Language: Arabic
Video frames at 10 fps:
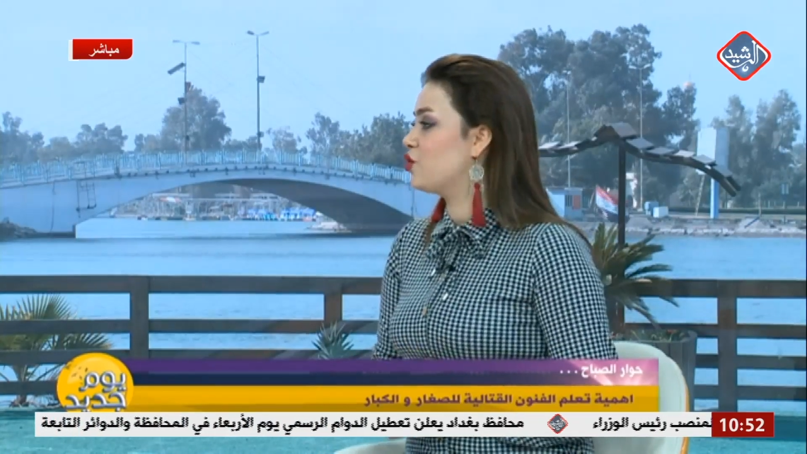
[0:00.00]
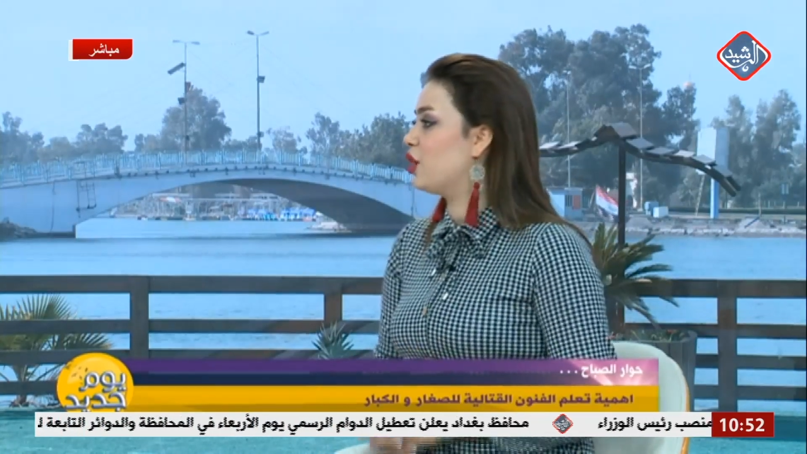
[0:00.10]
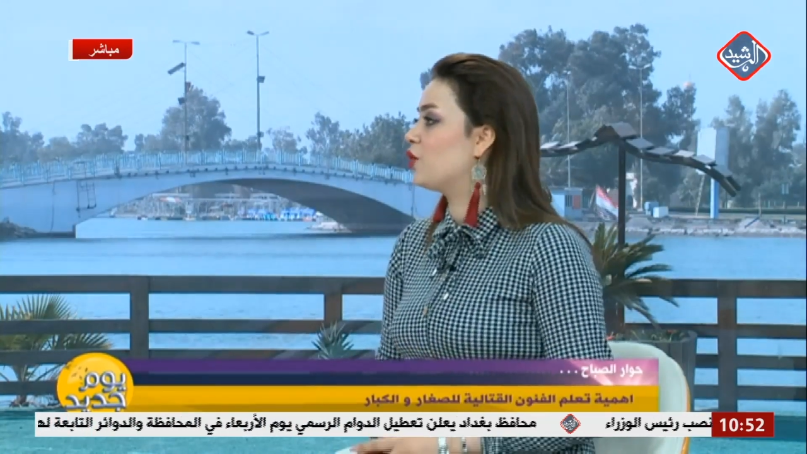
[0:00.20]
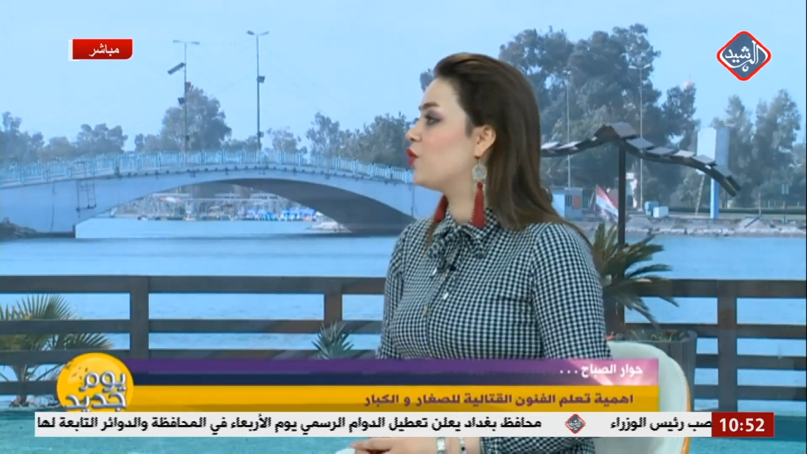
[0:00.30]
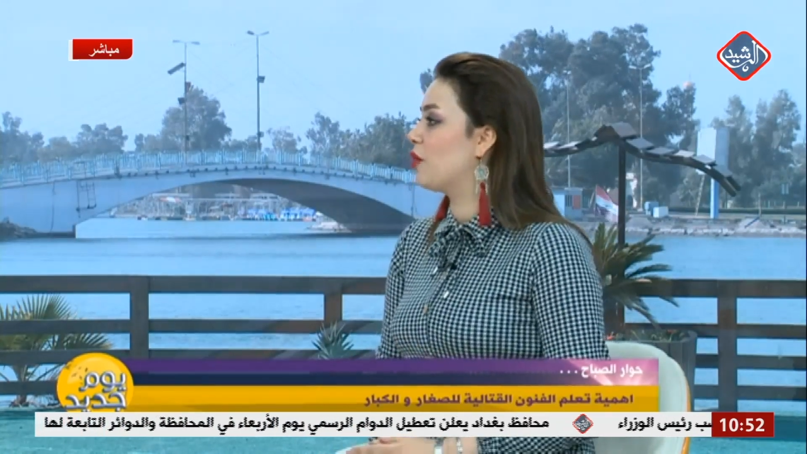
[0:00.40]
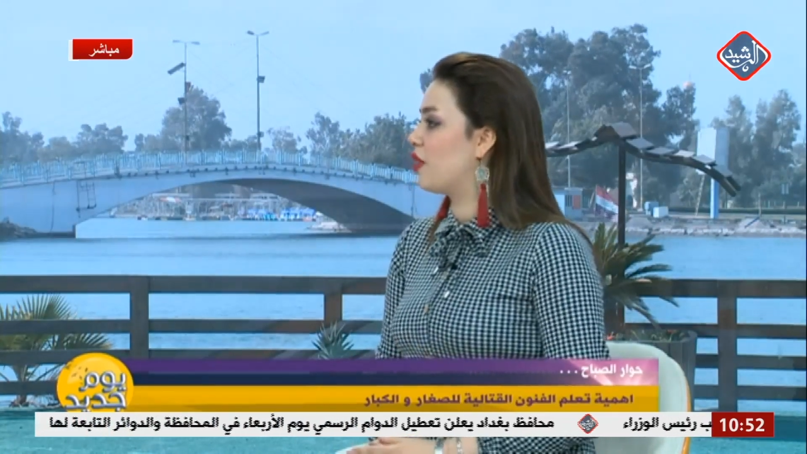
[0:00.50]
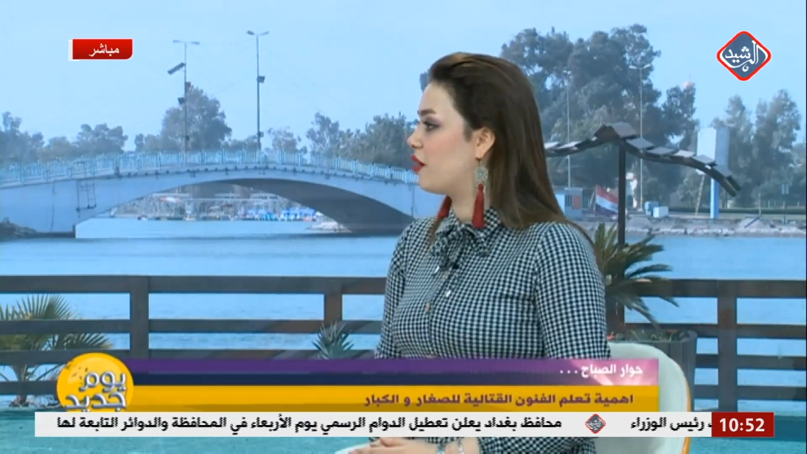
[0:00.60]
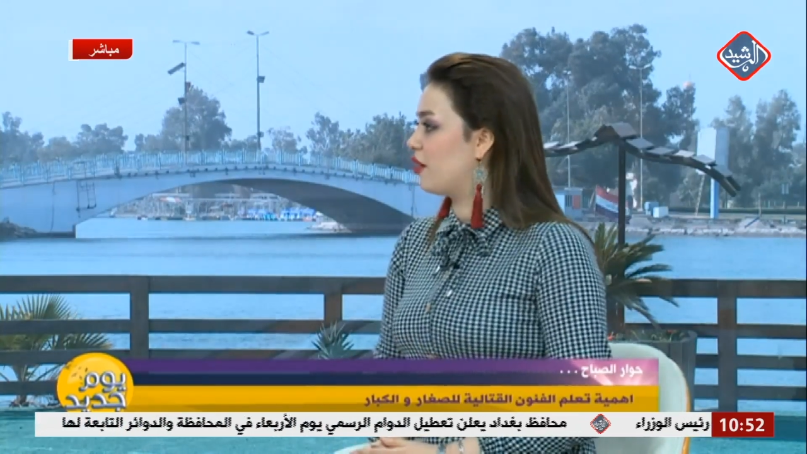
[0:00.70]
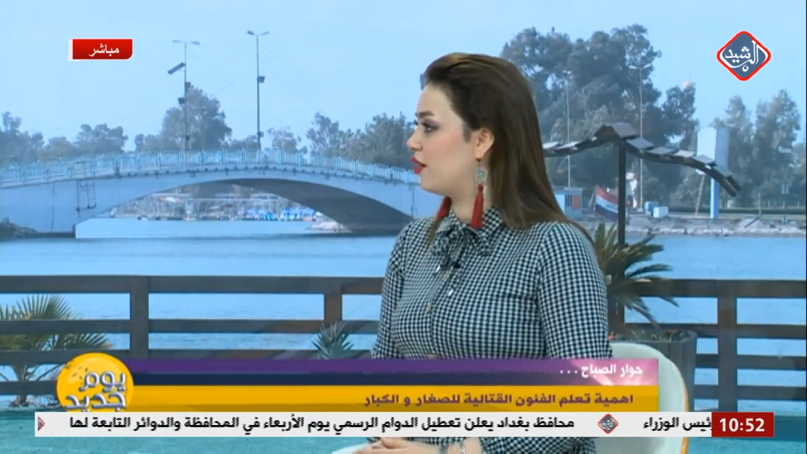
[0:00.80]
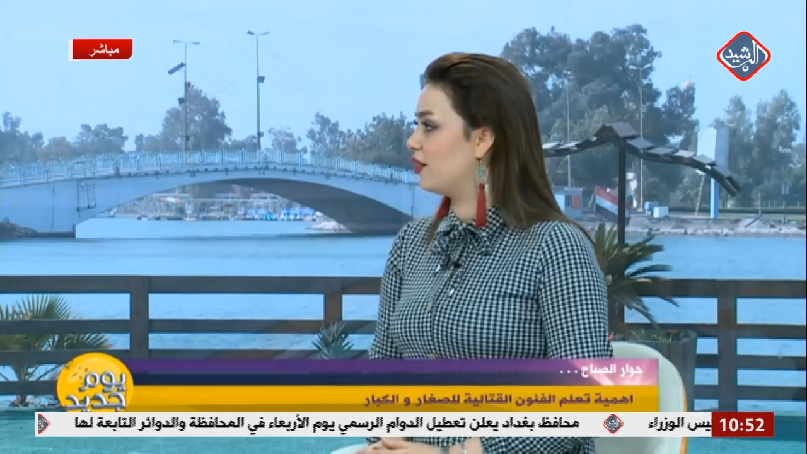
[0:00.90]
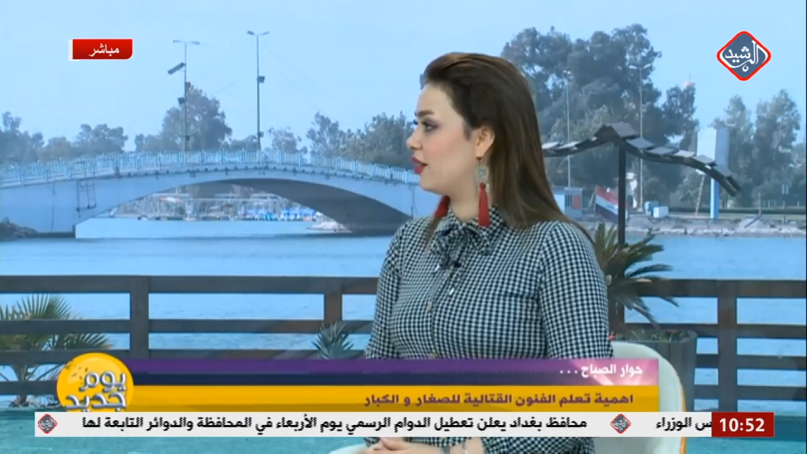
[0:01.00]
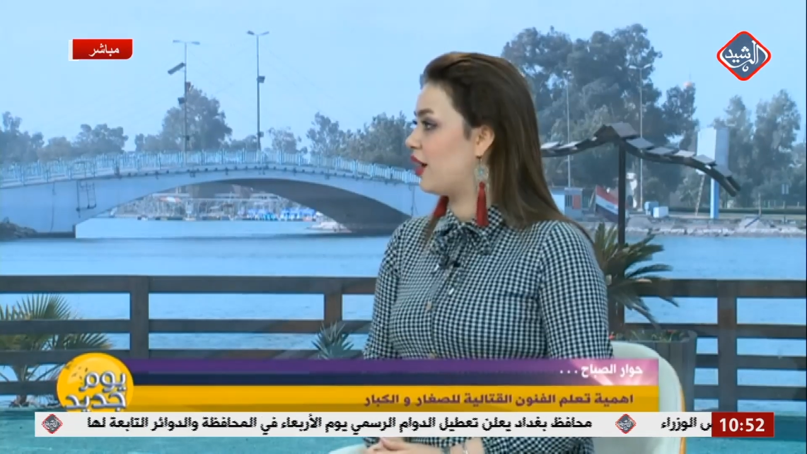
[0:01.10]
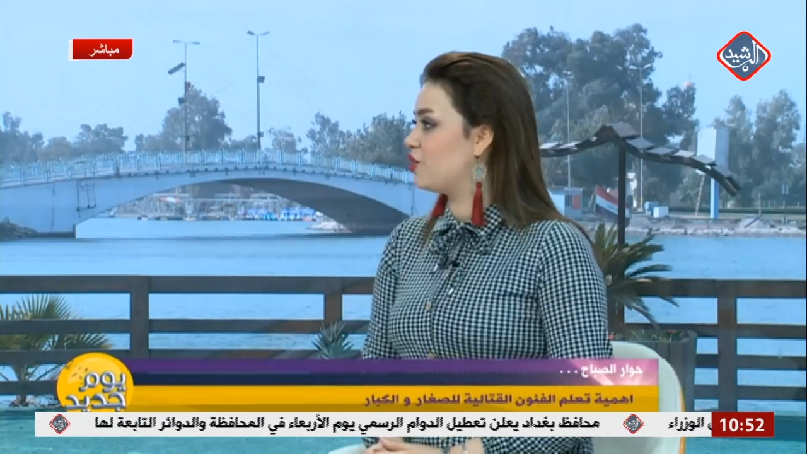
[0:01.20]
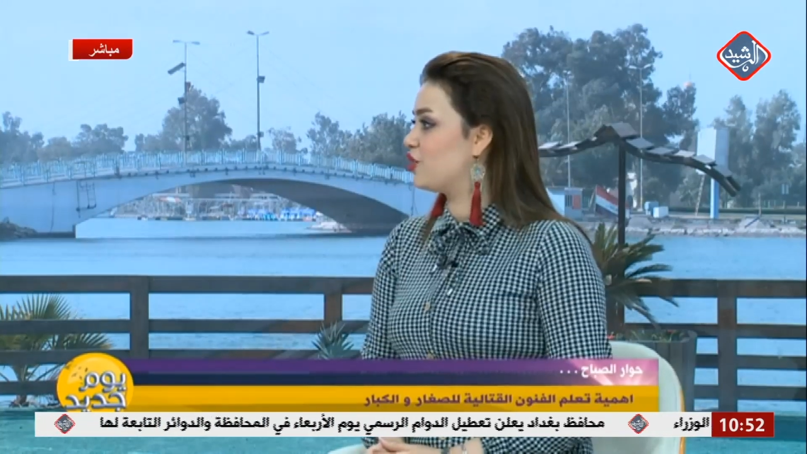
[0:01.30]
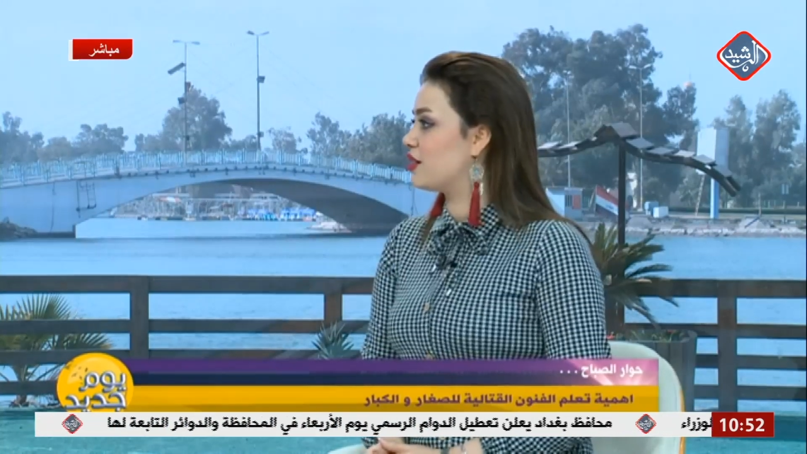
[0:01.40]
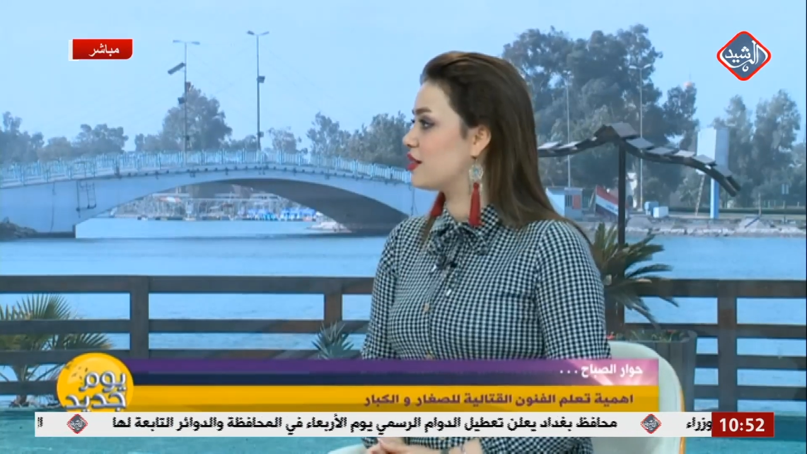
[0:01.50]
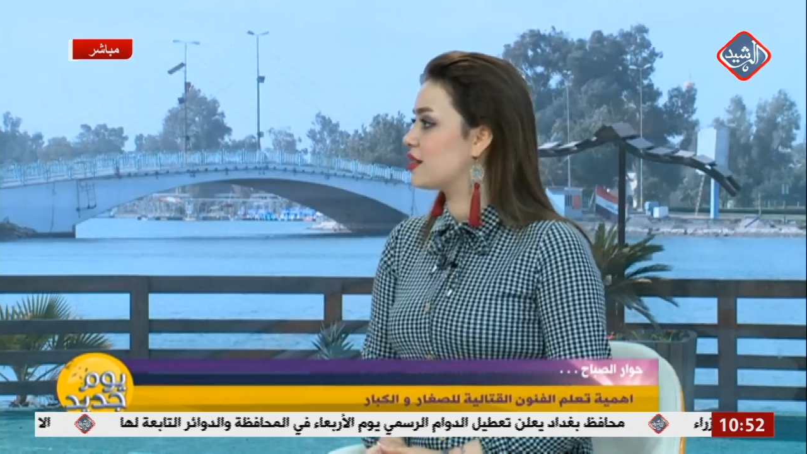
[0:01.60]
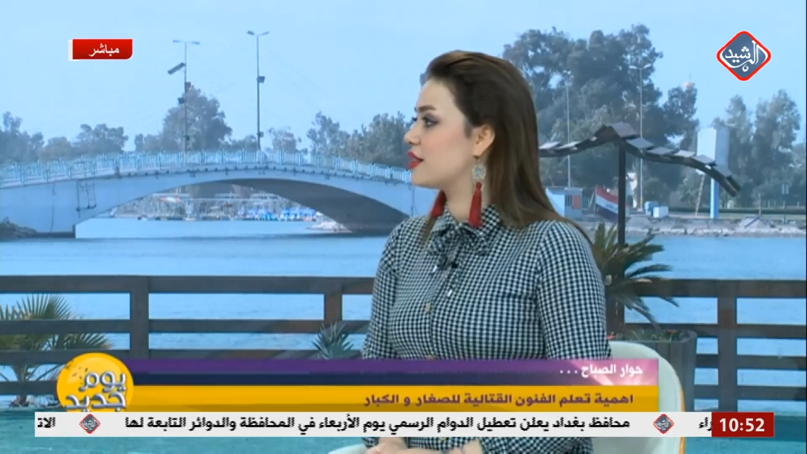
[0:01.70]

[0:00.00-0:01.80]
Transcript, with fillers: شو راح يكون مضارها على الشخص